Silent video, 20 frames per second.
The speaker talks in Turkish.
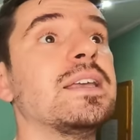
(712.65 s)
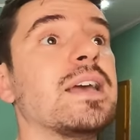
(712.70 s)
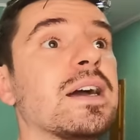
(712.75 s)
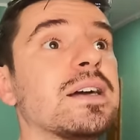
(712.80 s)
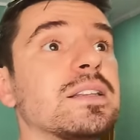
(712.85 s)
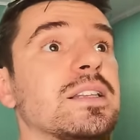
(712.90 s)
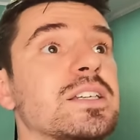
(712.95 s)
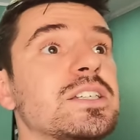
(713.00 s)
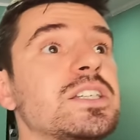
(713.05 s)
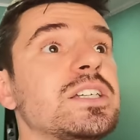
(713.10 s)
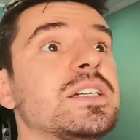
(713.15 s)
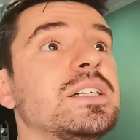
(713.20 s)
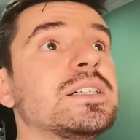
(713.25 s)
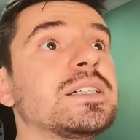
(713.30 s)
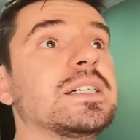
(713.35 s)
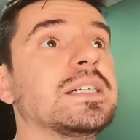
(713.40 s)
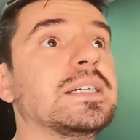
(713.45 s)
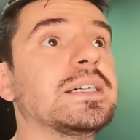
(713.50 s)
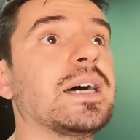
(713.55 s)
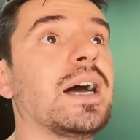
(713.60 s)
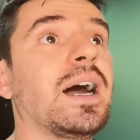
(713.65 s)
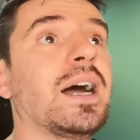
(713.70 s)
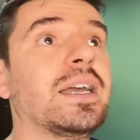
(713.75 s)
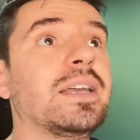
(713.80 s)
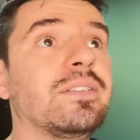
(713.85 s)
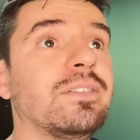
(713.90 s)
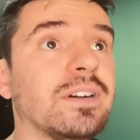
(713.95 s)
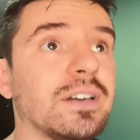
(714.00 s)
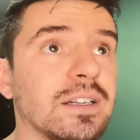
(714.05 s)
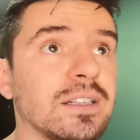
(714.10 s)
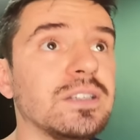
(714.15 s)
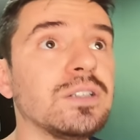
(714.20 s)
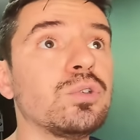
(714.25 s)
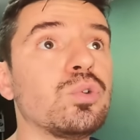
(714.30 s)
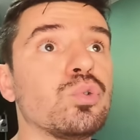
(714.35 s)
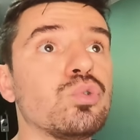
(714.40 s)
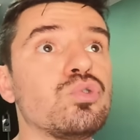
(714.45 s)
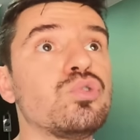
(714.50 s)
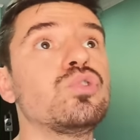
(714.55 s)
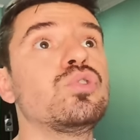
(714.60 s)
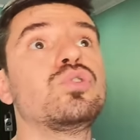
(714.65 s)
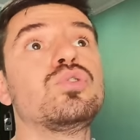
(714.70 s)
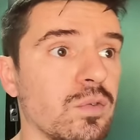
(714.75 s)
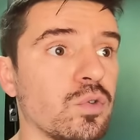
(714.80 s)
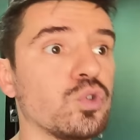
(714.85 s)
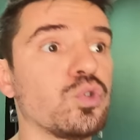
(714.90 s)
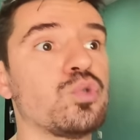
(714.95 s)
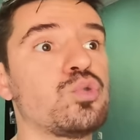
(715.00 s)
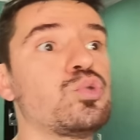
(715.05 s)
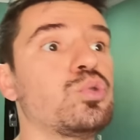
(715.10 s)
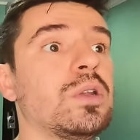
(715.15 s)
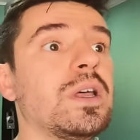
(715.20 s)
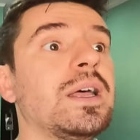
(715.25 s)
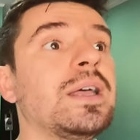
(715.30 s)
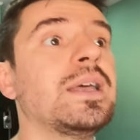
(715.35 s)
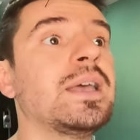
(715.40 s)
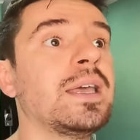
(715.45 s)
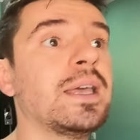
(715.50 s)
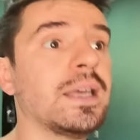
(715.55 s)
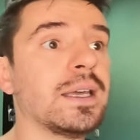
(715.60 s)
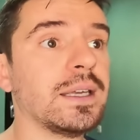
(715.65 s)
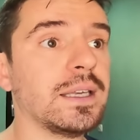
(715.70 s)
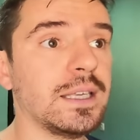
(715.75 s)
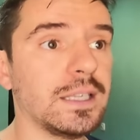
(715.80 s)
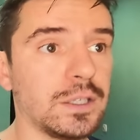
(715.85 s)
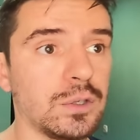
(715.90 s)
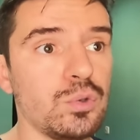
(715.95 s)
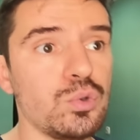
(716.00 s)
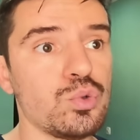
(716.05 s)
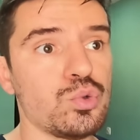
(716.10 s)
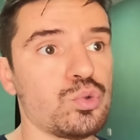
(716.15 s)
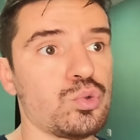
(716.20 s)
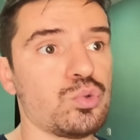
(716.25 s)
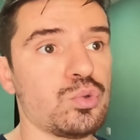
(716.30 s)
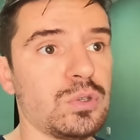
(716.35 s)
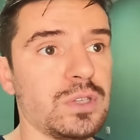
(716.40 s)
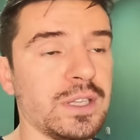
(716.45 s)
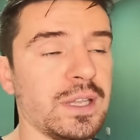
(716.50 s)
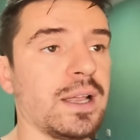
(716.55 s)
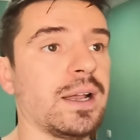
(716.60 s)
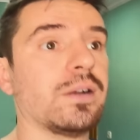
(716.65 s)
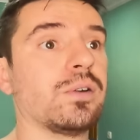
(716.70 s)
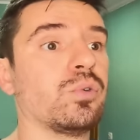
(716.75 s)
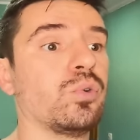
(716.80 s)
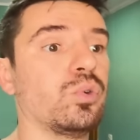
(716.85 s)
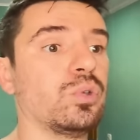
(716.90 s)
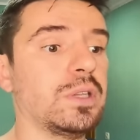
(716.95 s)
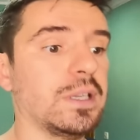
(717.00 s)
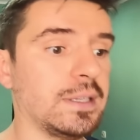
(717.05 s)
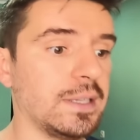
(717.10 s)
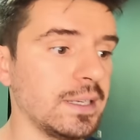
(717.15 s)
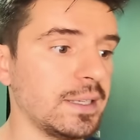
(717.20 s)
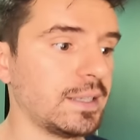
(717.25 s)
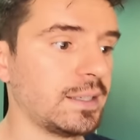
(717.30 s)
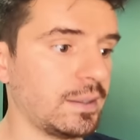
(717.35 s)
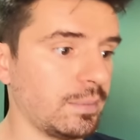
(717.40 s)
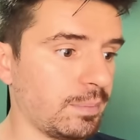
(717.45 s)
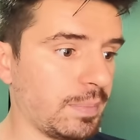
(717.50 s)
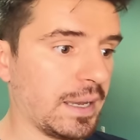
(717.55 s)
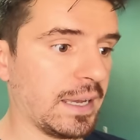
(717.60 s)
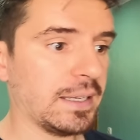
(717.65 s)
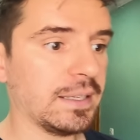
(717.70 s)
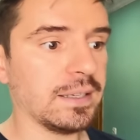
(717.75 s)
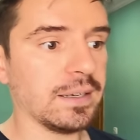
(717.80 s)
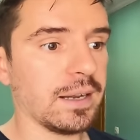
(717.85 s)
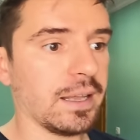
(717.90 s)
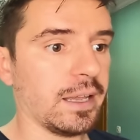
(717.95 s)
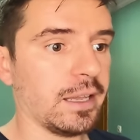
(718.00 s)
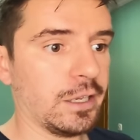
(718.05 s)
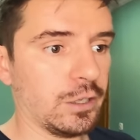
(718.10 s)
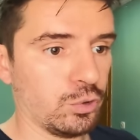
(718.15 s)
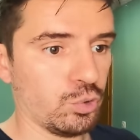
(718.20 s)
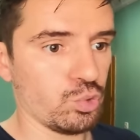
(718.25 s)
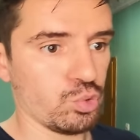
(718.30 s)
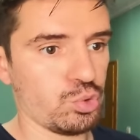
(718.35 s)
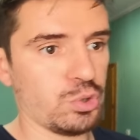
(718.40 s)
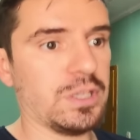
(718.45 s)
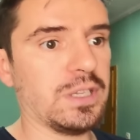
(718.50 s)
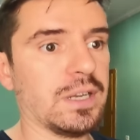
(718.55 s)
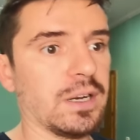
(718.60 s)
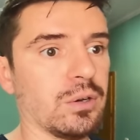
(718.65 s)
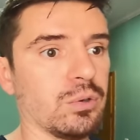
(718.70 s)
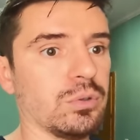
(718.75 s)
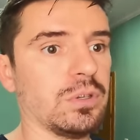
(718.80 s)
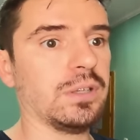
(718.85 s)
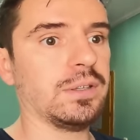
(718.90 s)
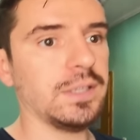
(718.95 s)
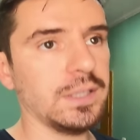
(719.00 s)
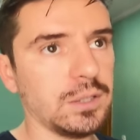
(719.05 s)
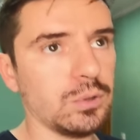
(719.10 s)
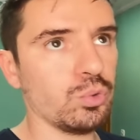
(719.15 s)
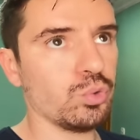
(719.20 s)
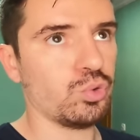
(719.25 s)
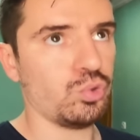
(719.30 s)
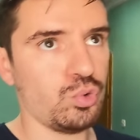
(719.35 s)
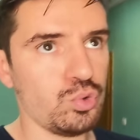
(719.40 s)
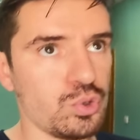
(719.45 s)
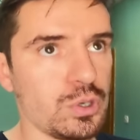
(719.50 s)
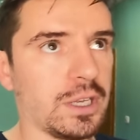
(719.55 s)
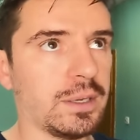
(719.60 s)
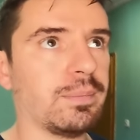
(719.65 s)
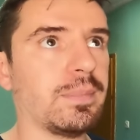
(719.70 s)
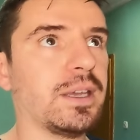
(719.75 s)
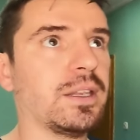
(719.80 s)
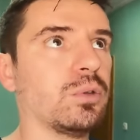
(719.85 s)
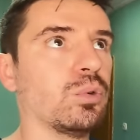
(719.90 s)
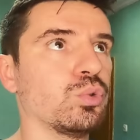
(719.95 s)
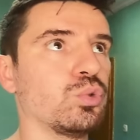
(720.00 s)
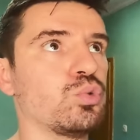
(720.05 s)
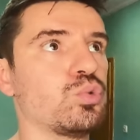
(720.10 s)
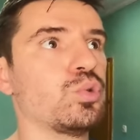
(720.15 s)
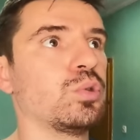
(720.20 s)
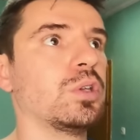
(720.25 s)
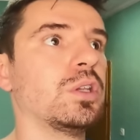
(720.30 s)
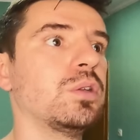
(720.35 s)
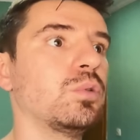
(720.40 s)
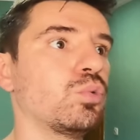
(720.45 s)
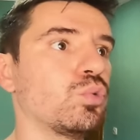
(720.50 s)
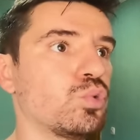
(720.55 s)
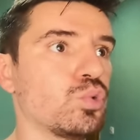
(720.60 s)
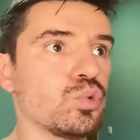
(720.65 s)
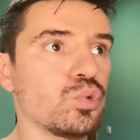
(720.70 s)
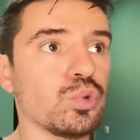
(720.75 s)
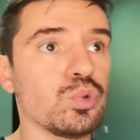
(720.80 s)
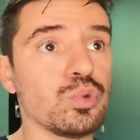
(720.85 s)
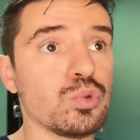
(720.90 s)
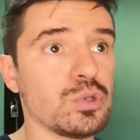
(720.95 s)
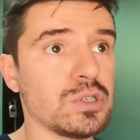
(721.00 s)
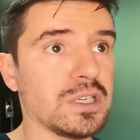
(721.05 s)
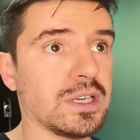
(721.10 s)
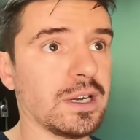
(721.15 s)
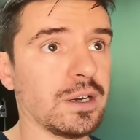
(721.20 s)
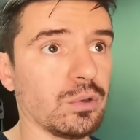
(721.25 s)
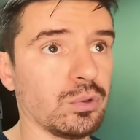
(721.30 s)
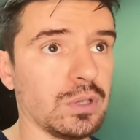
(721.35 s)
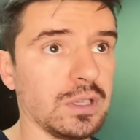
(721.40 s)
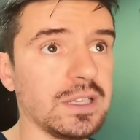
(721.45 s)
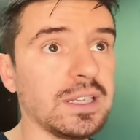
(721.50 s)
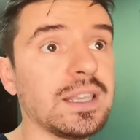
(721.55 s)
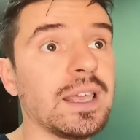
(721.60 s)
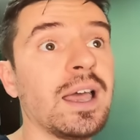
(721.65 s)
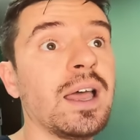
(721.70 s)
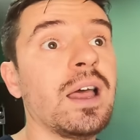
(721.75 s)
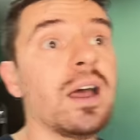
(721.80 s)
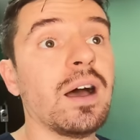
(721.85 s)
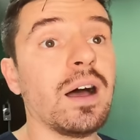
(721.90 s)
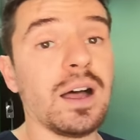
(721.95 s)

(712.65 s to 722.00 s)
Yaklaşık e, Ayvar'ın küçük kavanozuna 200 dinar ödedik. Peynire 100 dinar ödedik. 300 ekmeğe de 30 ödedik. 330 dinar ödedik.